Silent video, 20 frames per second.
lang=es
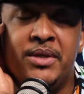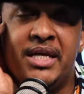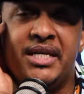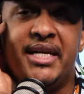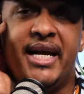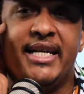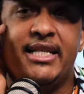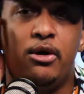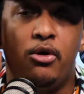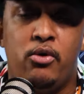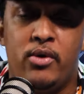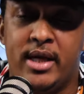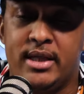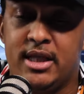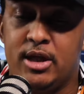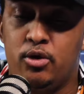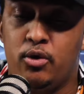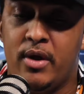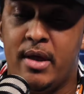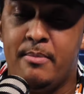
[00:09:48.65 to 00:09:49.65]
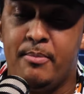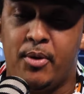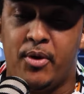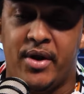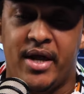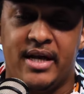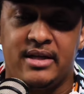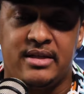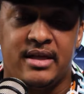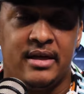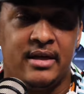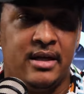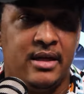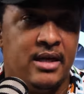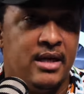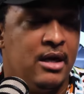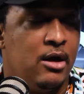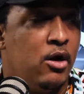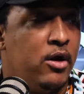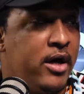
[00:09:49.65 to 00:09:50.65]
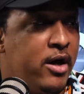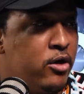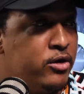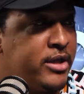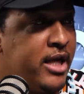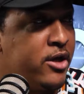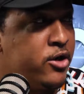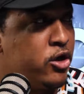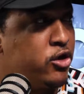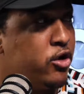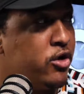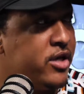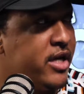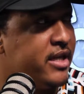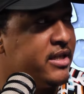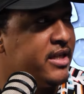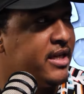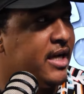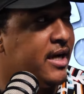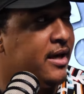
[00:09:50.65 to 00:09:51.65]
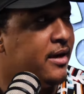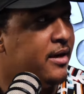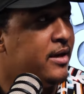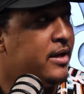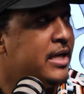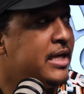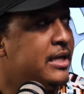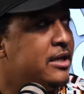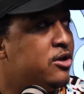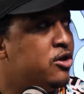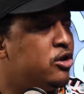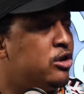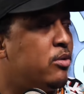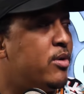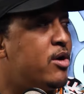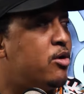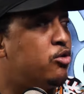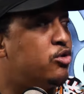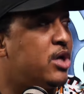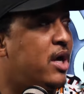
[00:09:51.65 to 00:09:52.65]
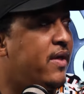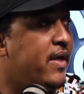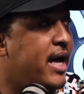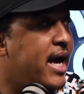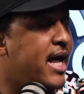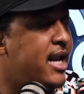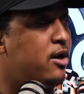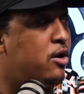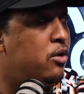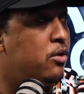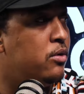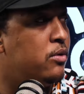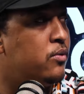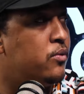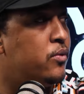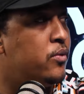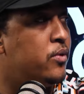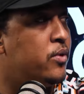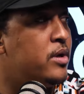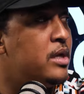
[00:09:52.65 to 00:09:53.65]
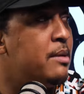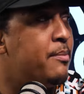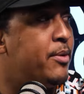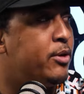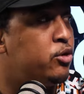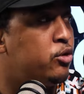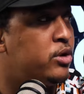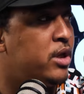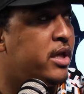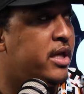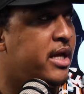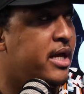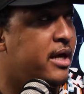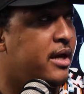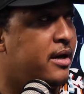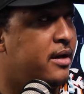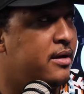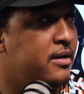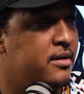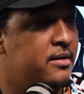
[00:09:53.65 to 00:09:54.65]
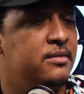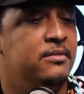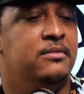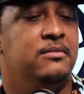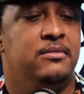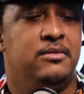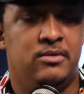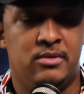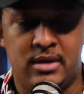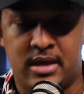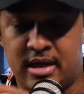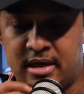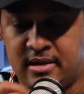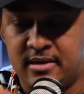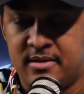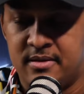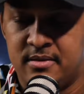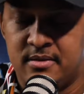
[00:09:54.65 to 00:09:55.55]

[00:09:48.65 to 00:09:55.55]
Jessica tiene una actitud de imponerse. o, sea, yo soy Jessica. Yo te voy a acusar de algo y después tú te niegas. Ok. okay.